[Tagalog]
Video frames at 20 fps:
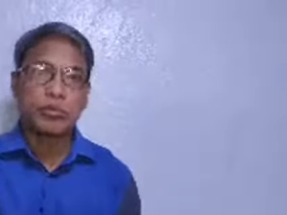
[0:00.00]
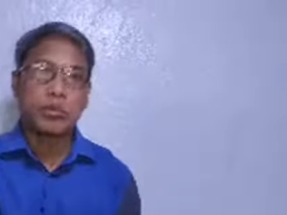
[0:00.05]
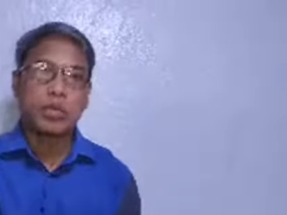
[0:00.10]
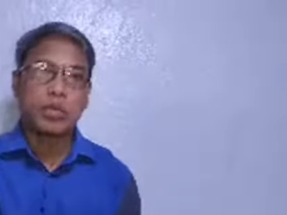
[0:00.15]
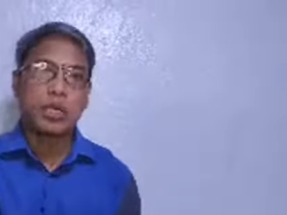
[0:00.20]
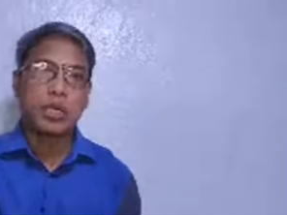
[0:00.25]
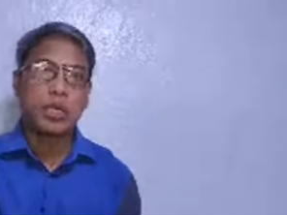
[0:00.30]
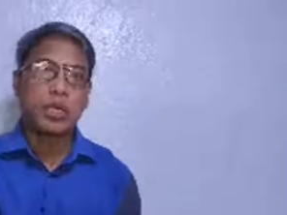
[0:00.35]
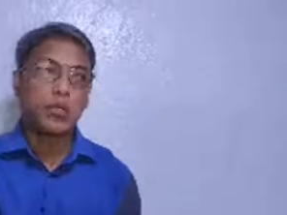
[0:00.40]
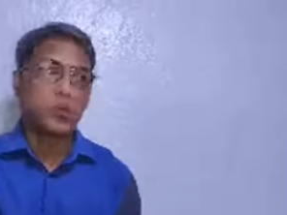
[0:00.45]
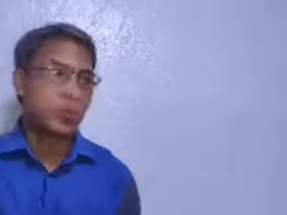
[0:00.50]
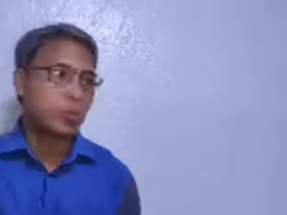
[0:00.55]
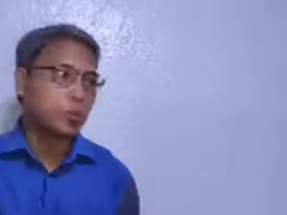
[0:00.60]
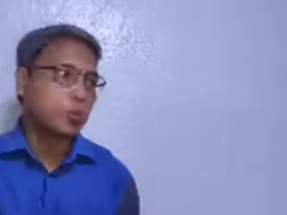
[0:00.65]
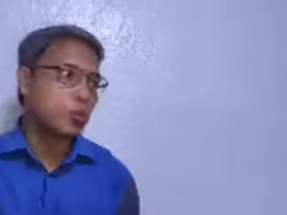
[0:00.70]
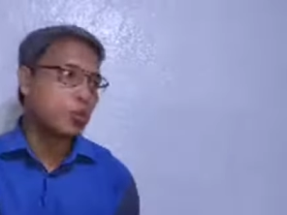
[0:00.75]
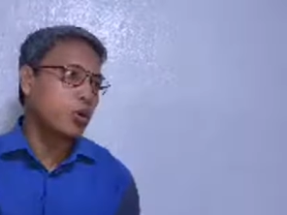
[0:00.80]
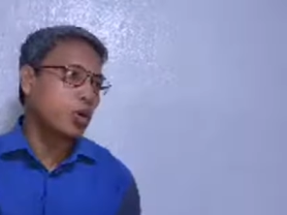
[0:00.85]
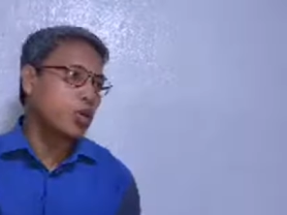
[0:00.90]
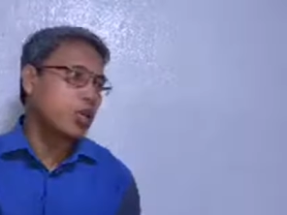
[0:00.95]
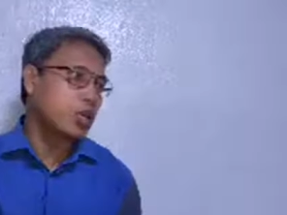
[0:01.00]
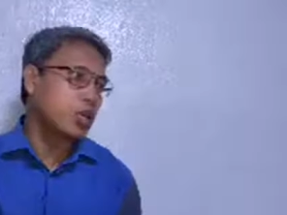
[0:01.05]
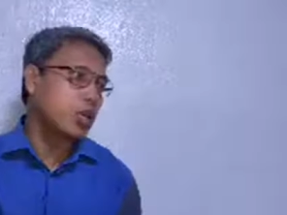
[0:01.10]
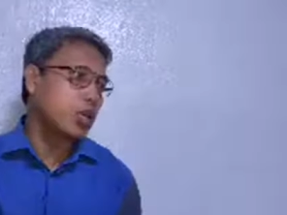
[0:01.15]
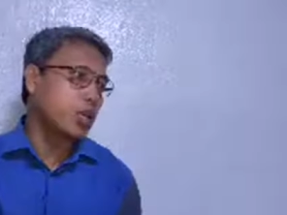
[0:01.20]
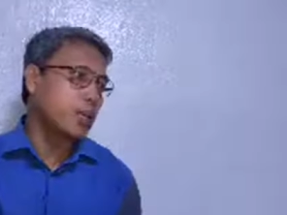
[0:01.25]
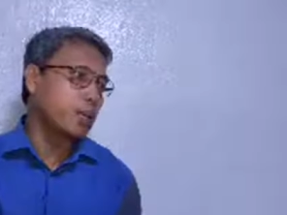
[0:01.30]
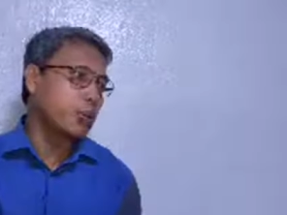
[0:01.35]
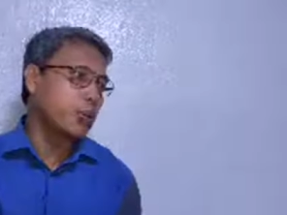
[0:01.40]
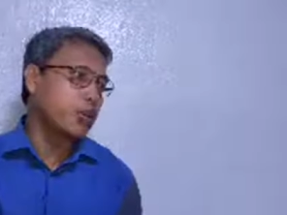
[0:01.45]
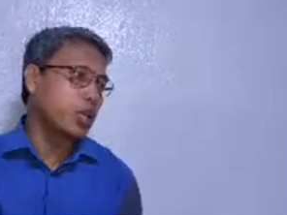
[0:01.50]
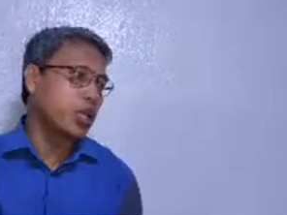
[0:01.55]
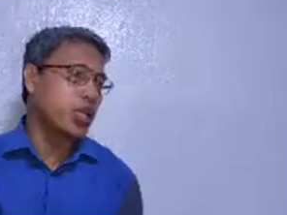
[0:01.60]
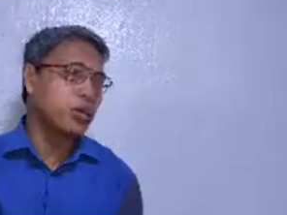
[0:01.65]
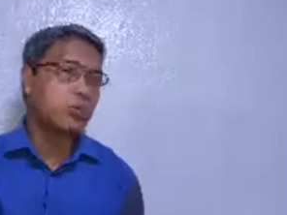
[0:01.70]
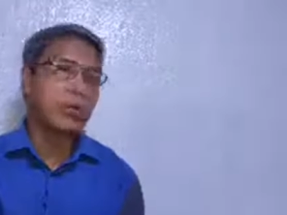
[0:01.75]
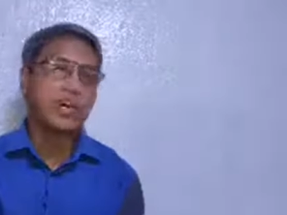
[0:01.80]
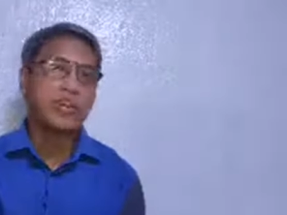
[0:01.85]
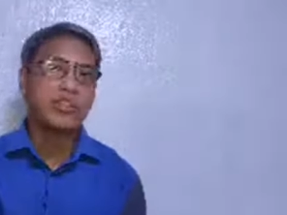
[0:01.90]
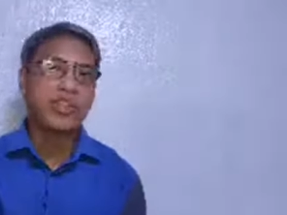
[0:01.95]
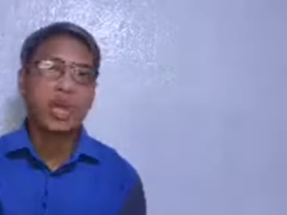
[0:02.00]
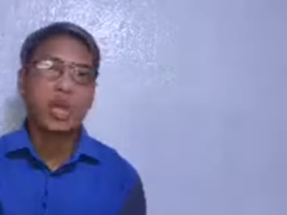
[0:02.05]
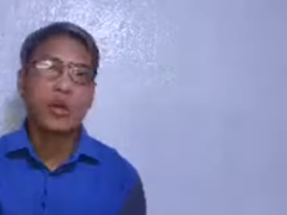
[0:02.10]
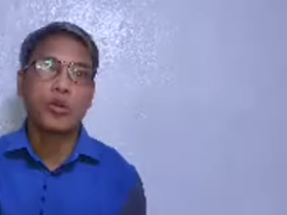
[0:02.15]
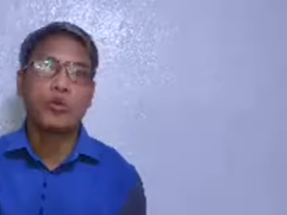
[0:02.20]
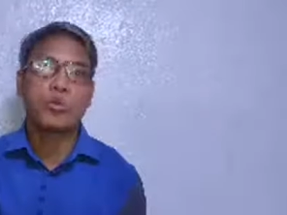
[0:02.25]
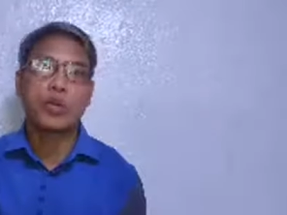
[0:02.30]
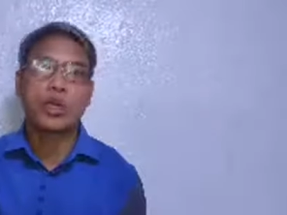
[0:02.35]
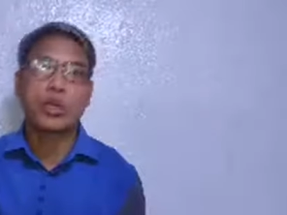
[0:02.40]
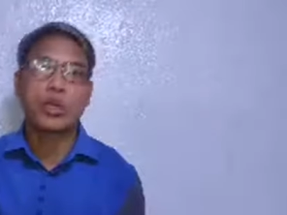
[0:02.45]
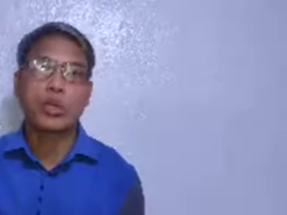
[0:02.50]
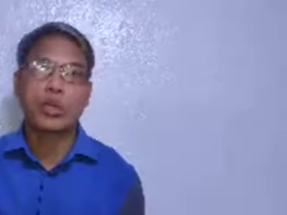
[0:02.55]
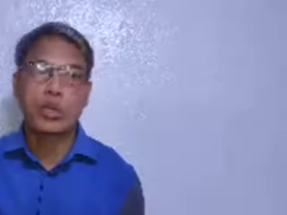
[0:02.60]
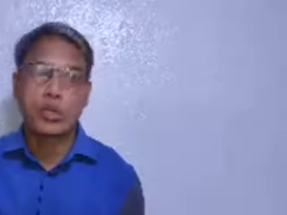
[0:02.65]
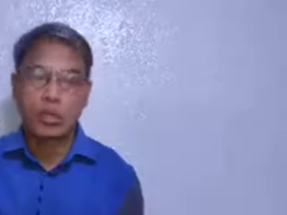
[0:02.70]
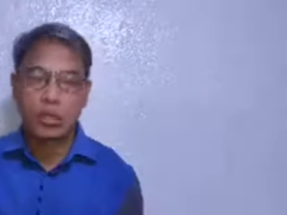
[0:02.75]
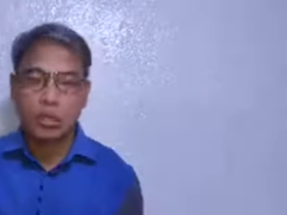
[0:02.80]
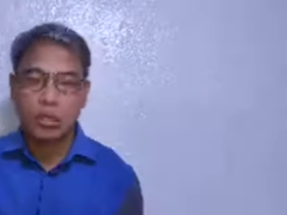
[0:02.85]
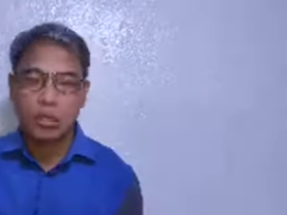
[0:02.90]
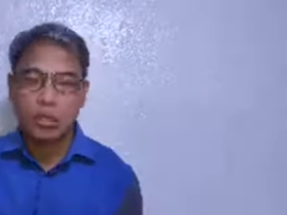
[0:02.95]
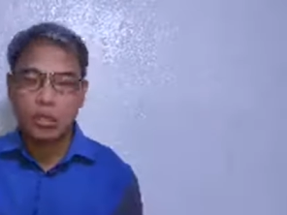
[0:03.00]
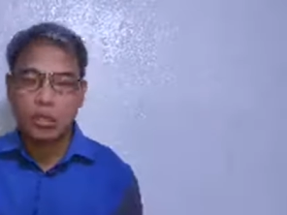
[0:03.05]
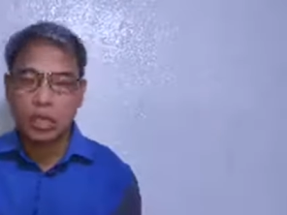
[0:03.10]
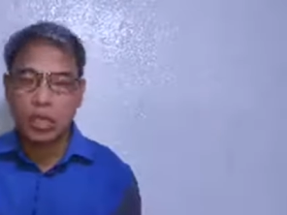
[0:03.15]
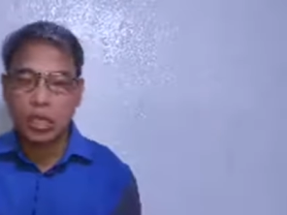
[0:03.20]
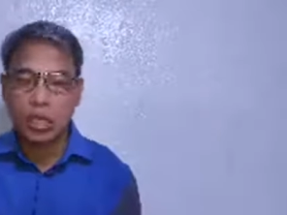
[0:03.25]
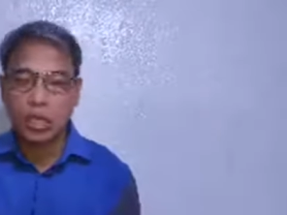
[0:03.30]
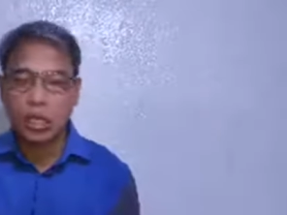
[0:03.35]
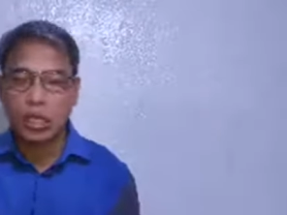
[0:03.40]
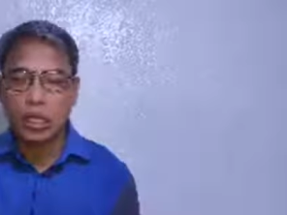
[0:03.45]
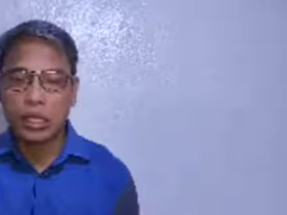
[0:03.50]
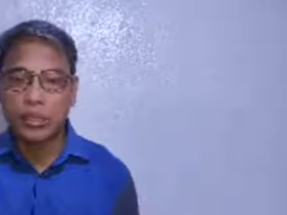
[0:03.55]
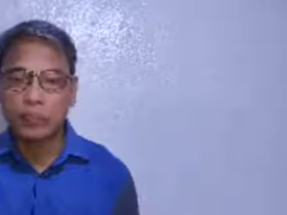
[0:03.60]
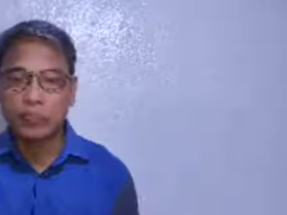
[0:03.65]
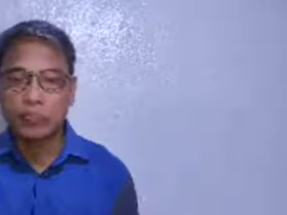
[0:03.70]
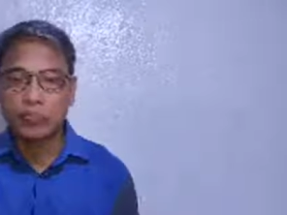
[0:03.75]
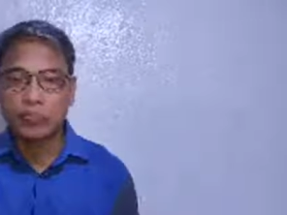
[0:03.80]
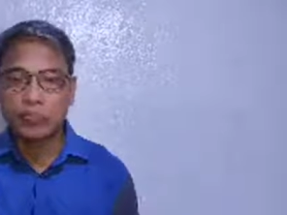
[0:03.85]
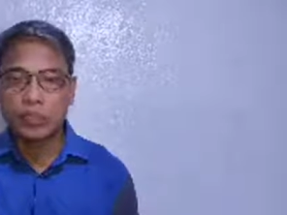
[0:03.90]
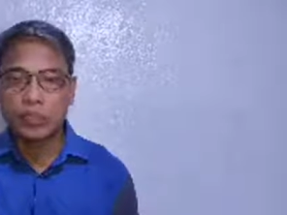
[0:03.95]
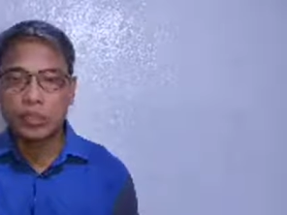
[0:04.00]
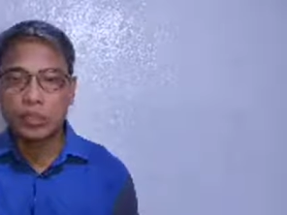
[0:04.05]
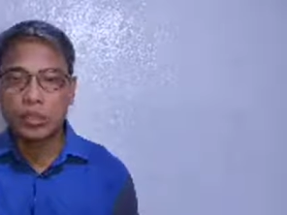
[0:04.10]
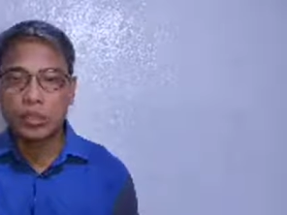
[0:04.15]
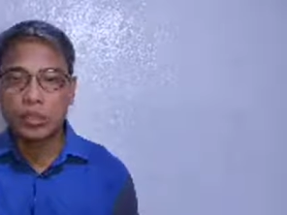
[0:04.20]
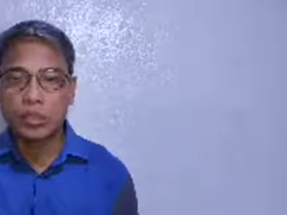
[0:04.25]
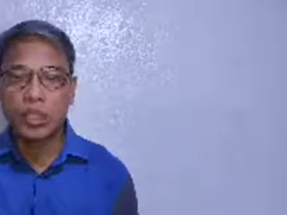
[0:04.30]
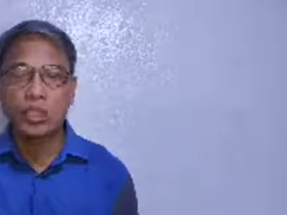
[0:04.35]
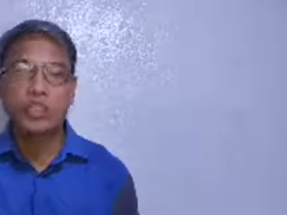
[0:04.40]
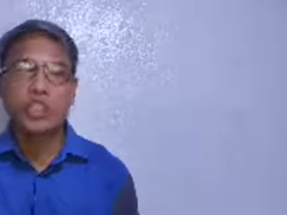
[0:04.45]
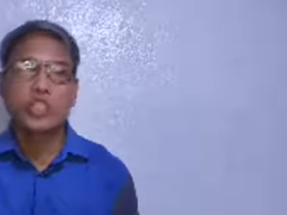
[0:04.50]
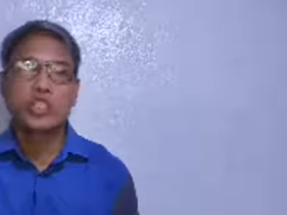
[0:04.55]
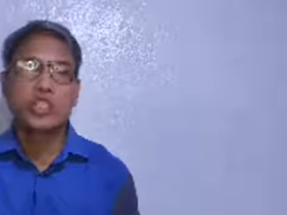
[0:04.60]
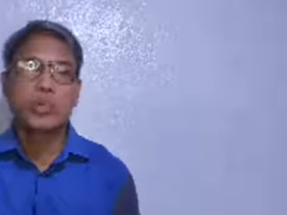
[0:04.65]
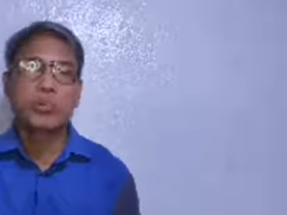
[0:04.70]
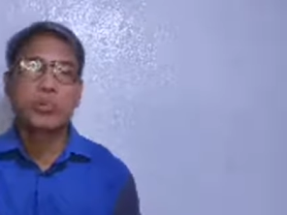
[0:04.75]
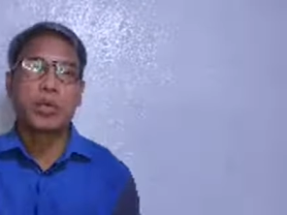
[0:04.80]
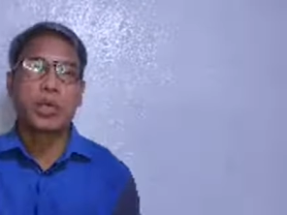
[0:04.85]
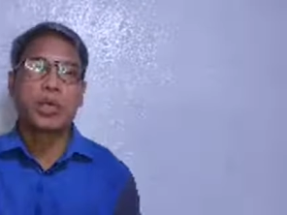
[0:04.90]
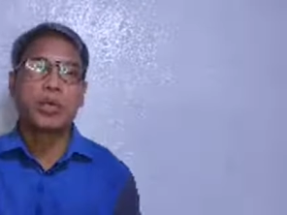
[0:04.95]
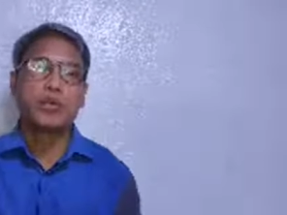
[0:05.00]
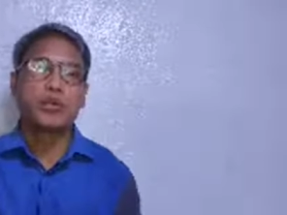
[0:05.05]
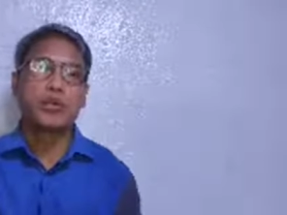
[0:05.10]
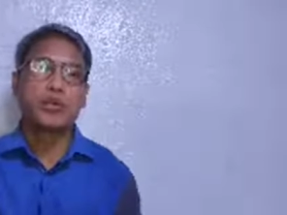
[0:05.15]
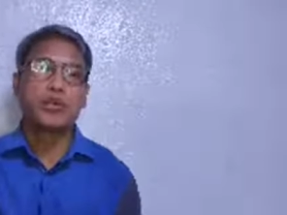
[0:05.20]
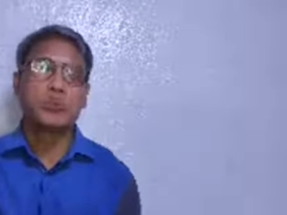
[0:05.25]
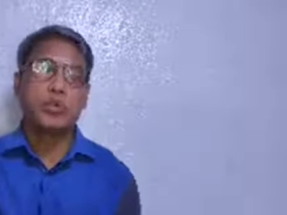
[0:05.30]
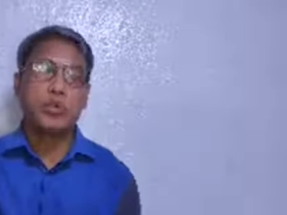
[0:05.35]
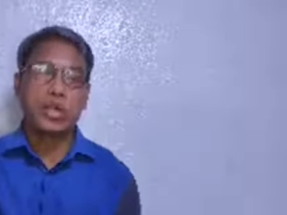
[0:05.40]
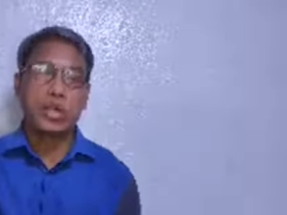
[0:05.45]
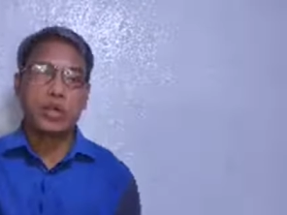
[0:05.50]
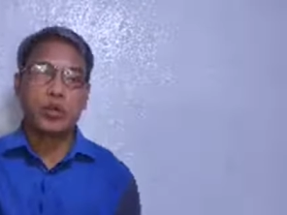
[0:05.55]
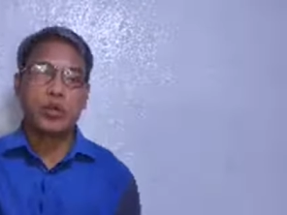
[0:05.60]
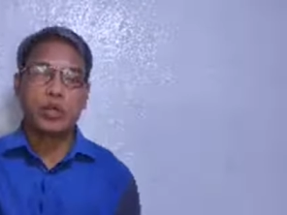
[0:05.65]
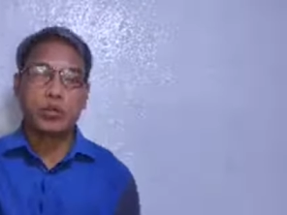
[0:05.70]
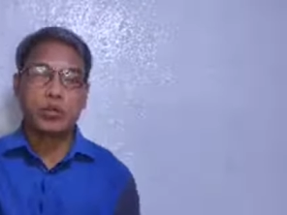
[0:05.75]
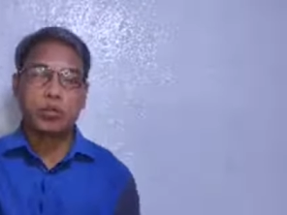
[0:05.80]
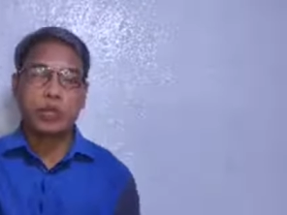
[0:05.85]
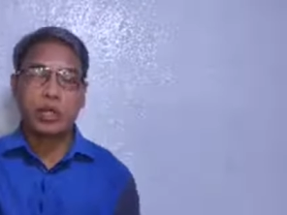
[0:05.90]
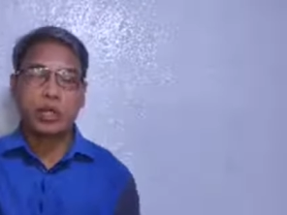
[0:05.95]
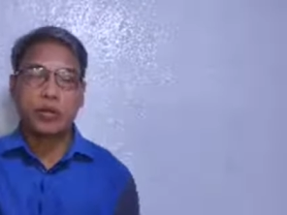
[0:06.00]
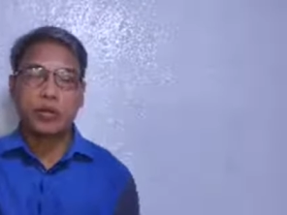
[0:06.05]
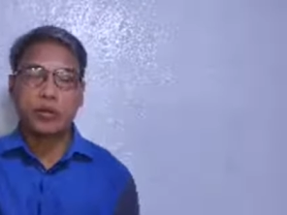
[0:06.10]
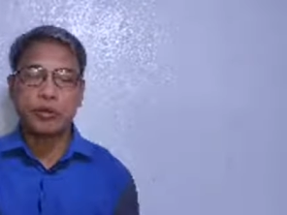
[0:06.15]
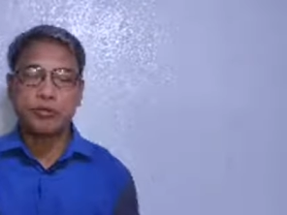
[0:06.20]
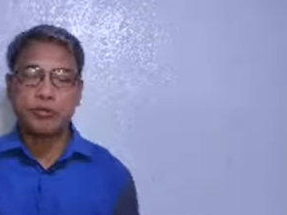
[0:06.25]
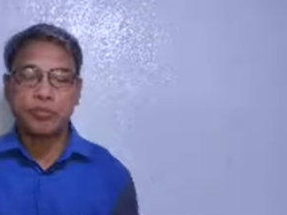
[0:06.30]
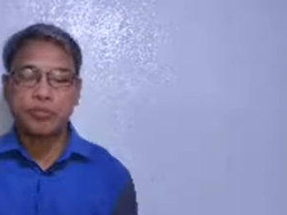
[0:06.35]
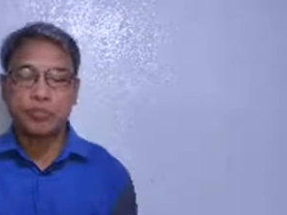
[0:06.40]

Mga grupo, kasi kalipunan ng mga tao, mga uh, niligtas ng Panginoon, binago ng Panginoon.